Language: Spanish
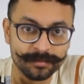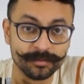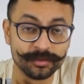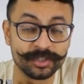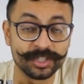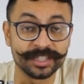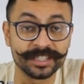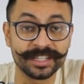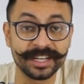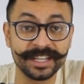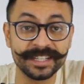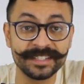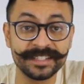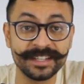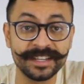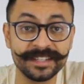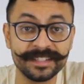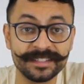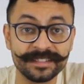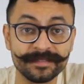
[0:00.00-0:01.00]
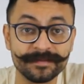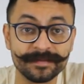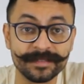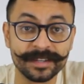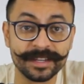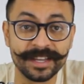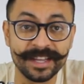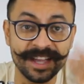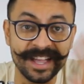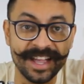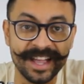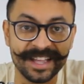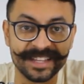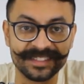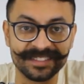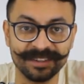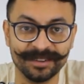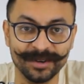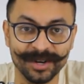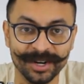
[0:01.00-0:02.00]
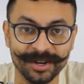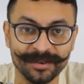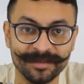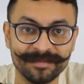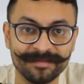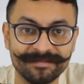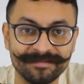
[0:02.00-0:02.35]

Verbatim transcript: Muchas gracias, hasta luego.